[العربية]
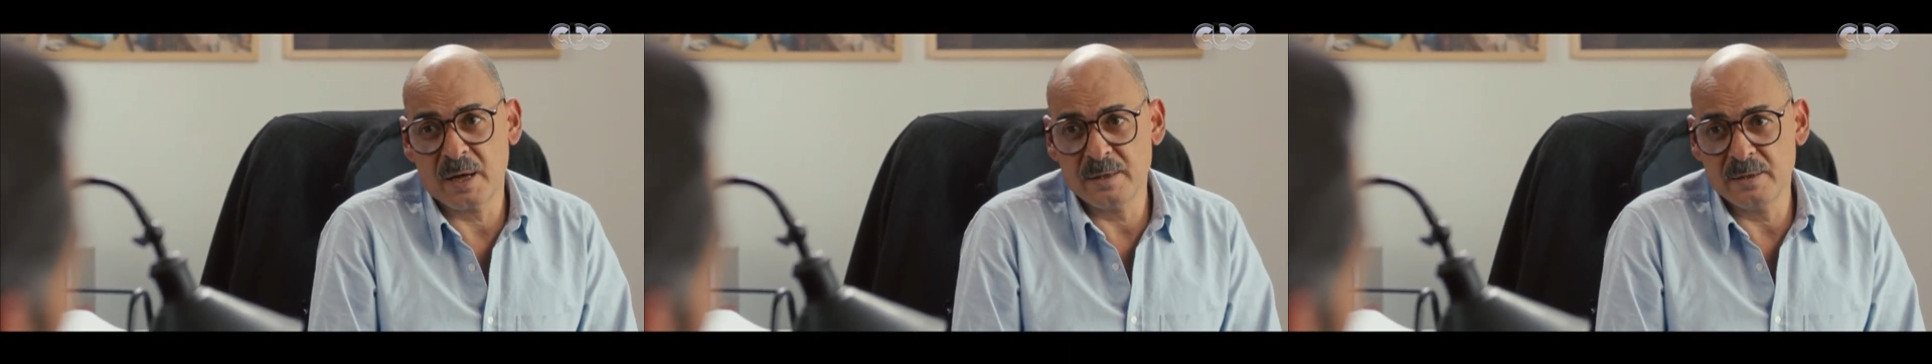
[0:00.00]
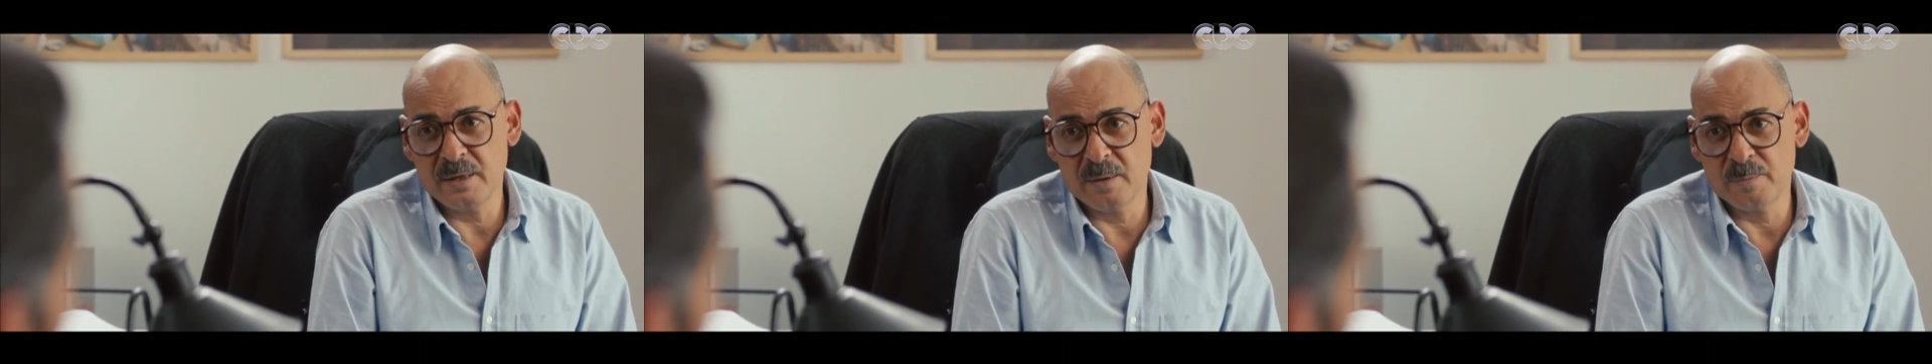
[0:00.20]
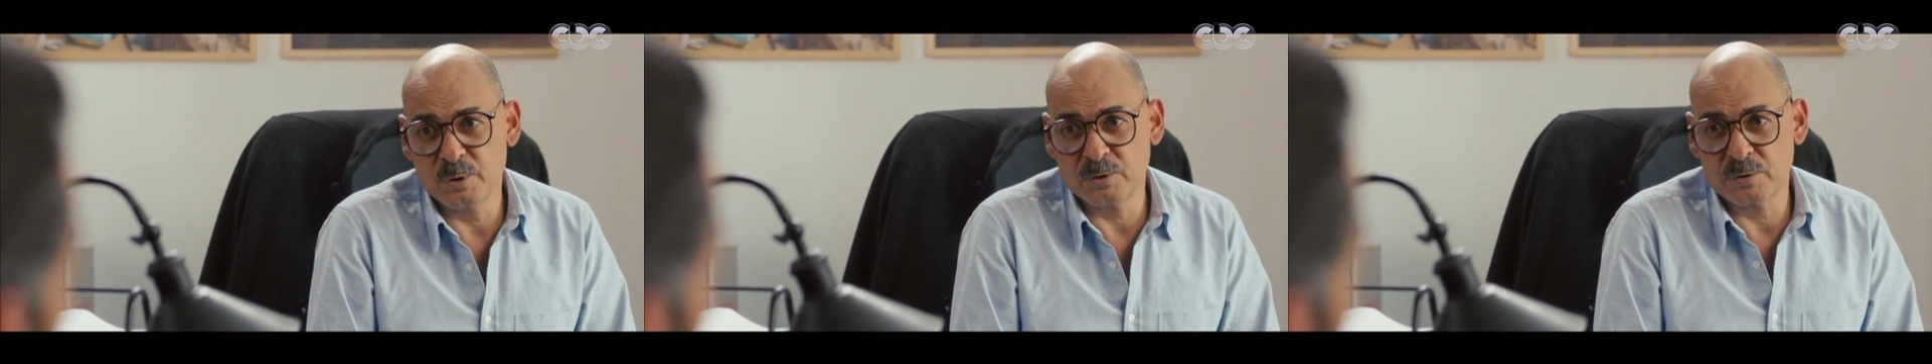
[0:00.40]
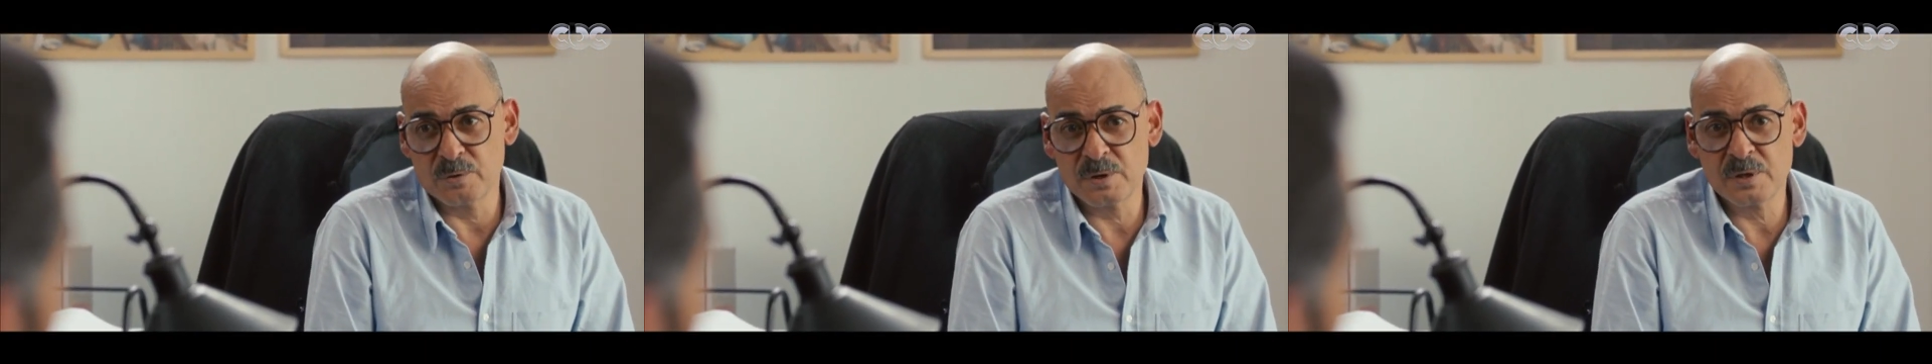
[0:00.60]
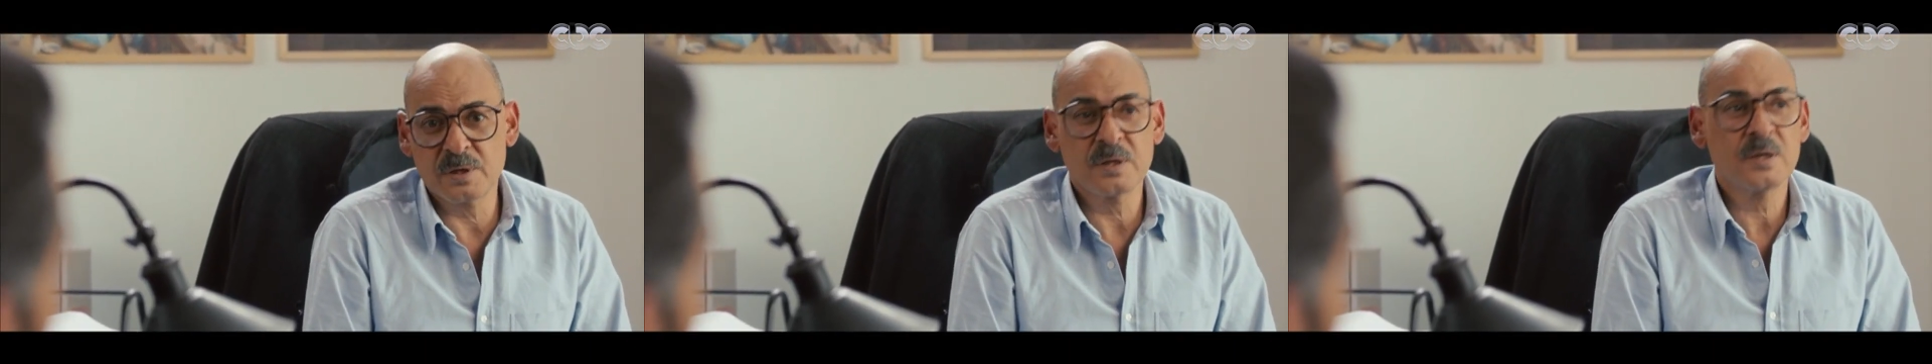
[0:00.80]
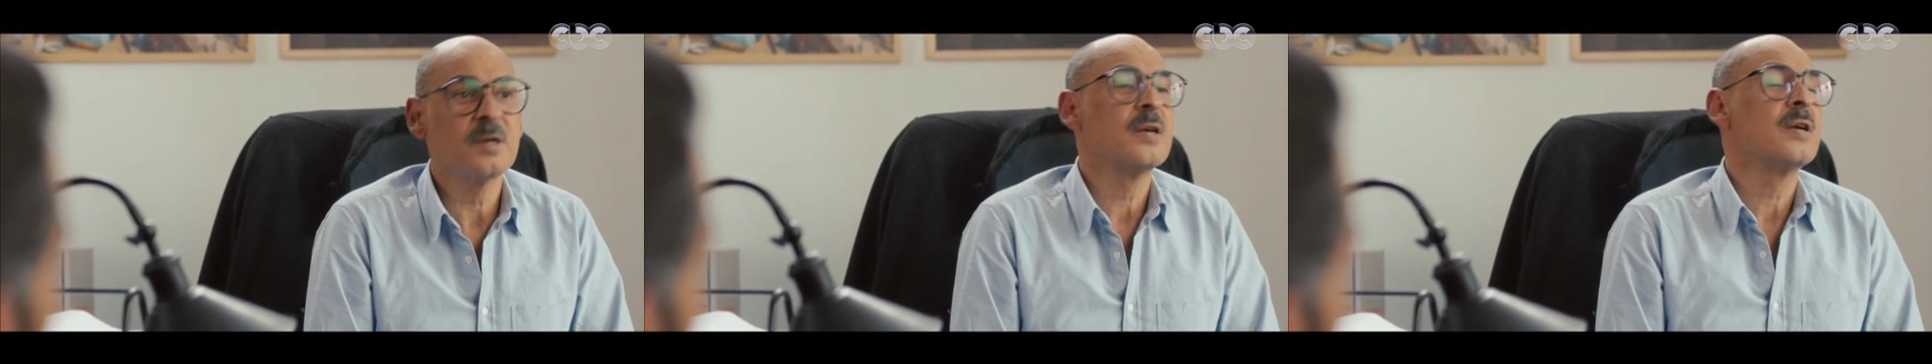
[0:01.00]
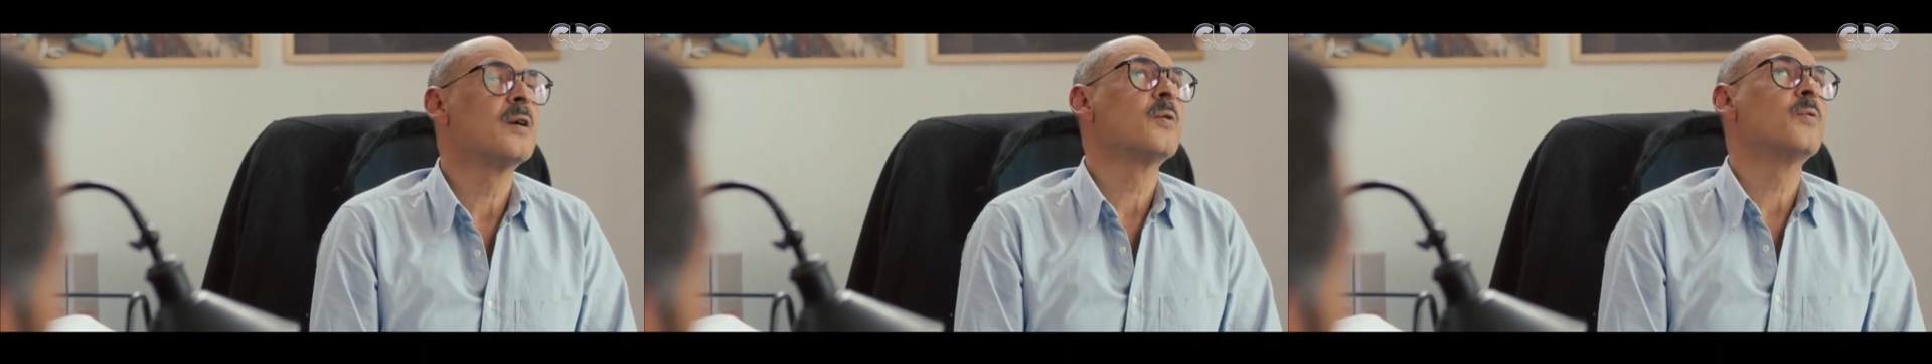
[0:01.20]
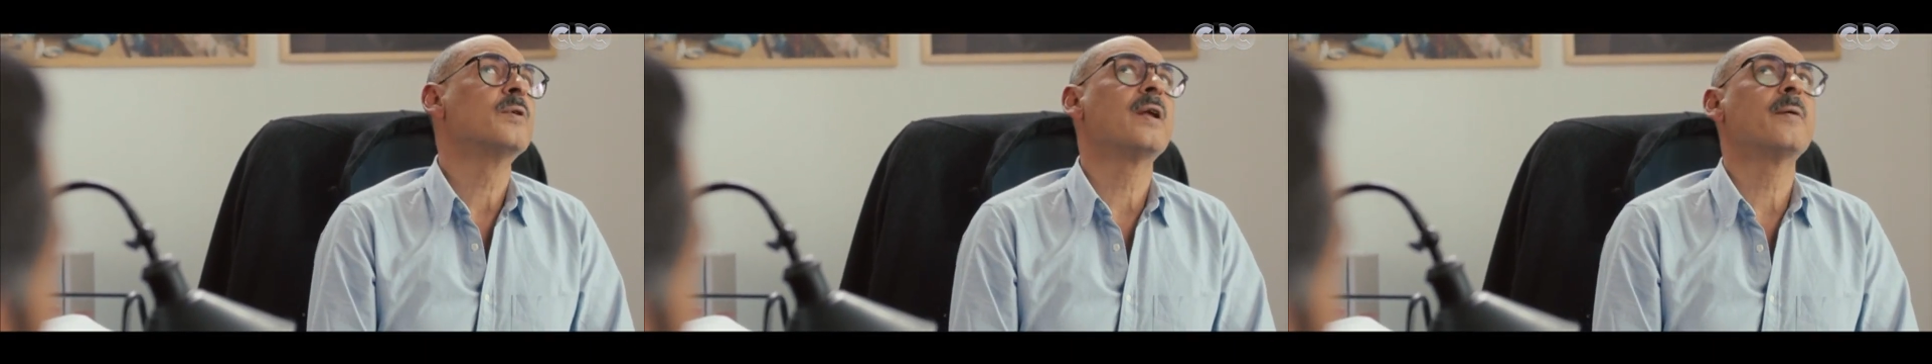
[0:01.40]
عندي يا بطرس
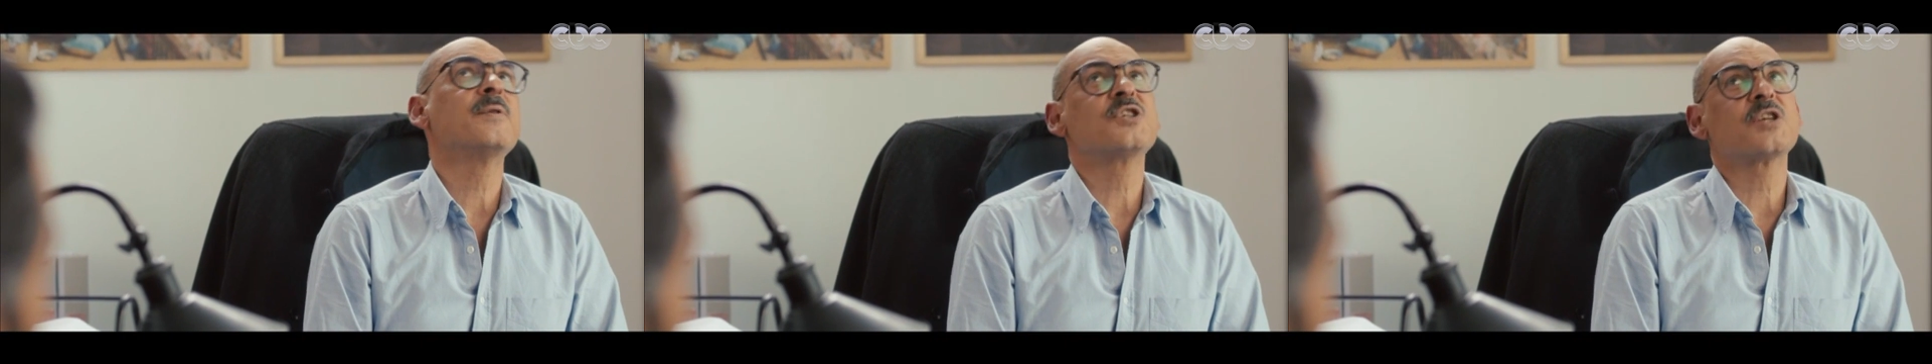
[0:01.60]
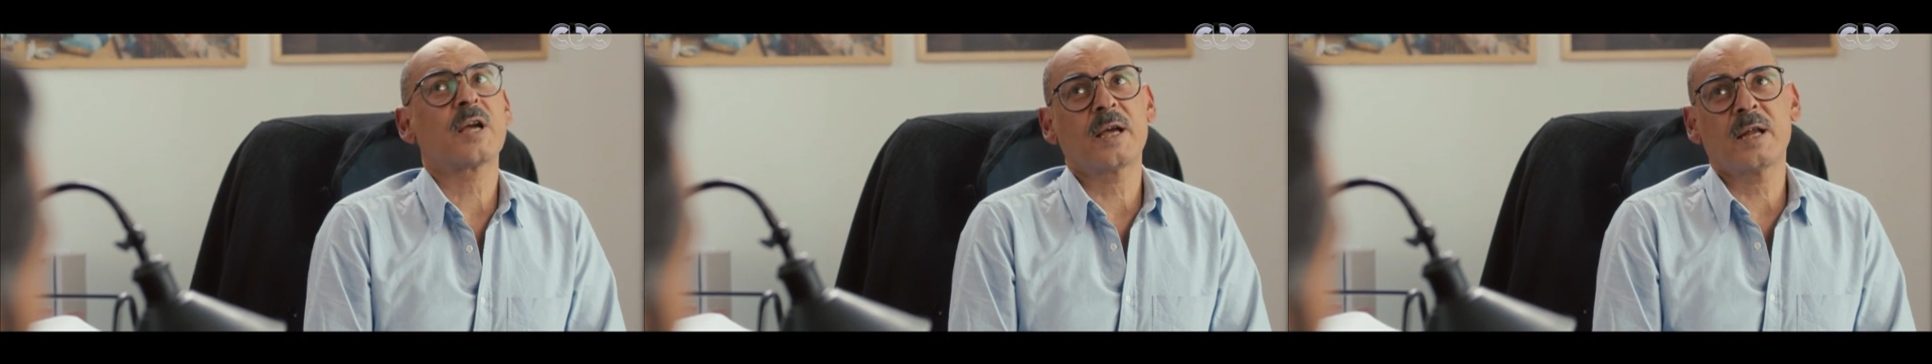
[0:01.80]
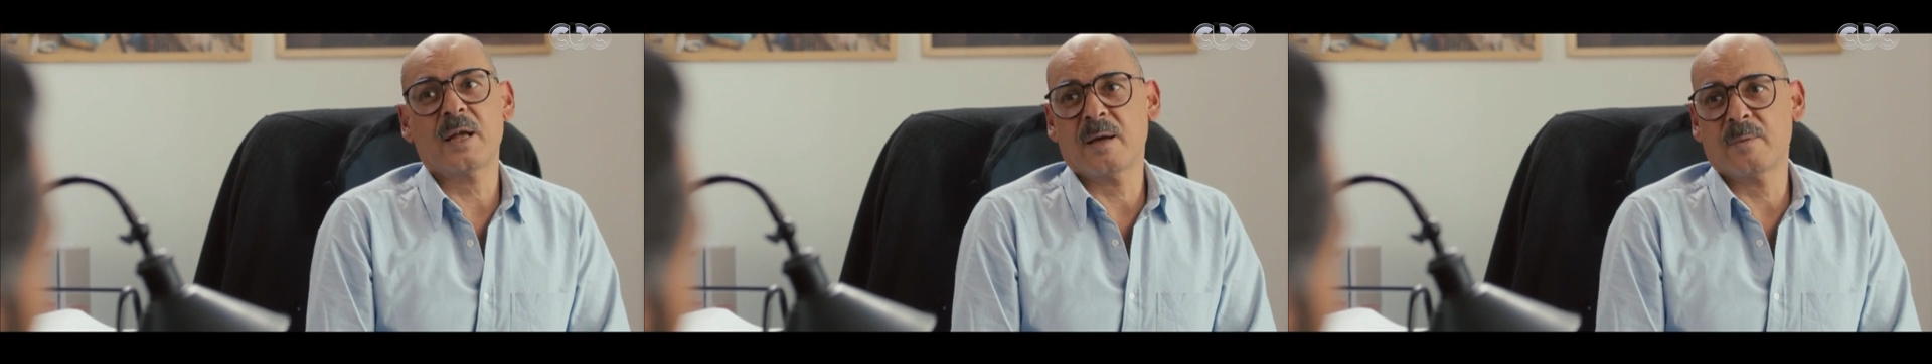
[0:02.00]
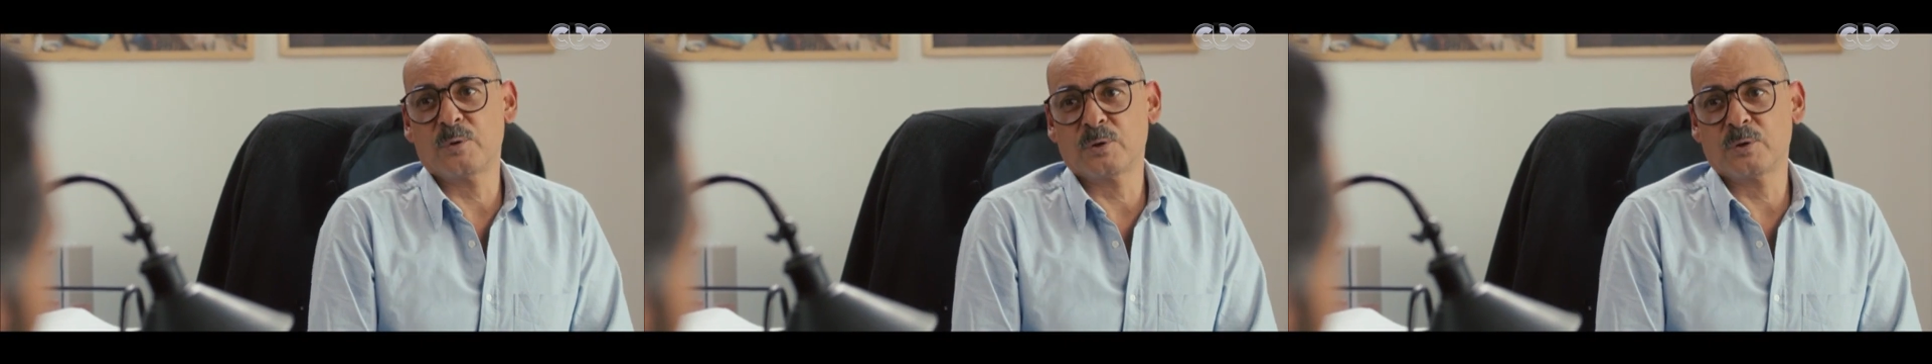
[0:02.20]
والنبي تشغلها يا